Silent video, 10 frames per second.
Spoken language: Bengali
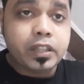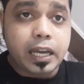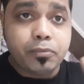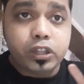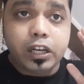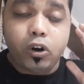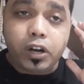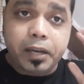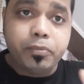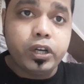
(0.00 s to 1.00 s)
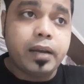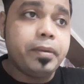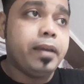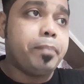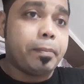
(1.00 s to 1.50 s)
তার মধ্যে অনেক বই
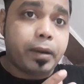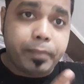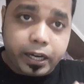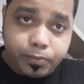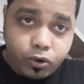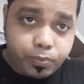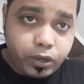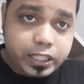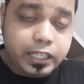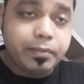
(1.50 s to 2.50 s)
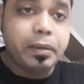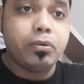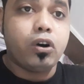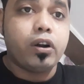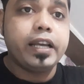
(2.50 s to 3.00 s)
আমি পেপার ব্যাক বুক পড়েছিলাম
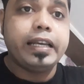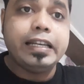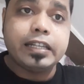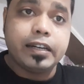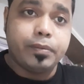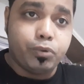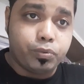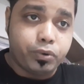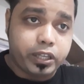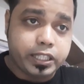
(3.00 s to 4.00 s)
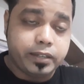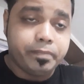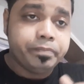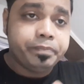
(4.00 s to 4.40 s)
এবং অনেক ইন্টারনেট বুক পড়েছিলাম